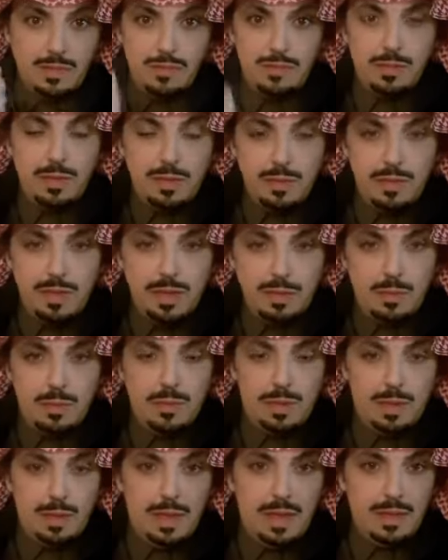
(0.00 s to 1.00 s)
اصبر طيب
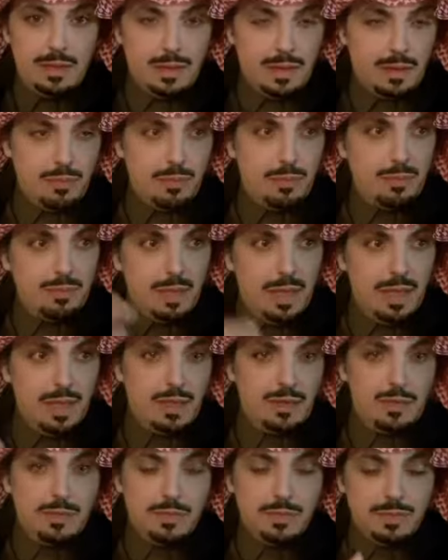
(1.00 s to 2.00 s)
بحلا ترى مو
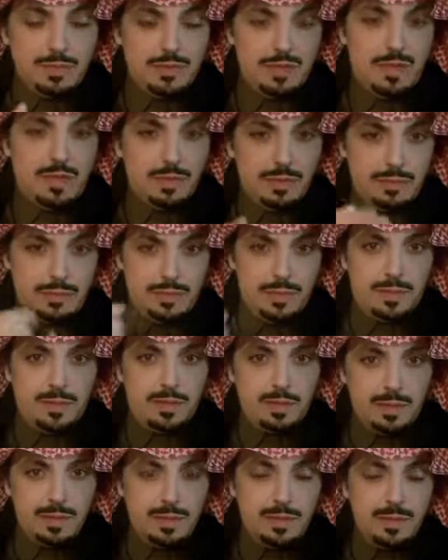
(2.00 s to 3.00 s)
بطاير هو مصعد اصبر